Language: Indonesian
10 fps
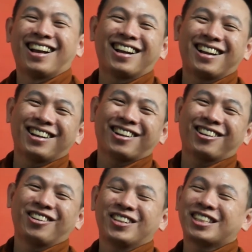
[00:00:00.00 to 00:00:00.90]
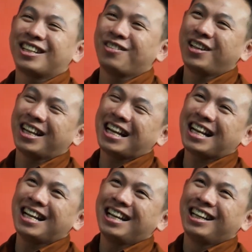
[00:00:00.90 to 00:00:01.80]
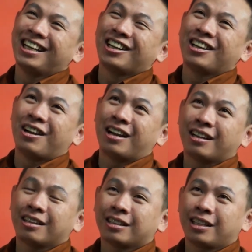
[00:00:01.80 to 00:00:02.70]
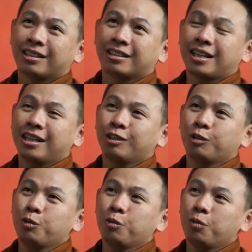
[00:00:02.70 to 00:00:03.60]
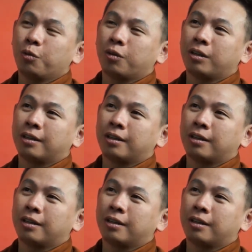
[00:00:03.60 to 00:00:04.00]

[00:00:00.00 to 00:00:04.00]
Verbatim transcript: uh, kalau bisa dibilang kita itu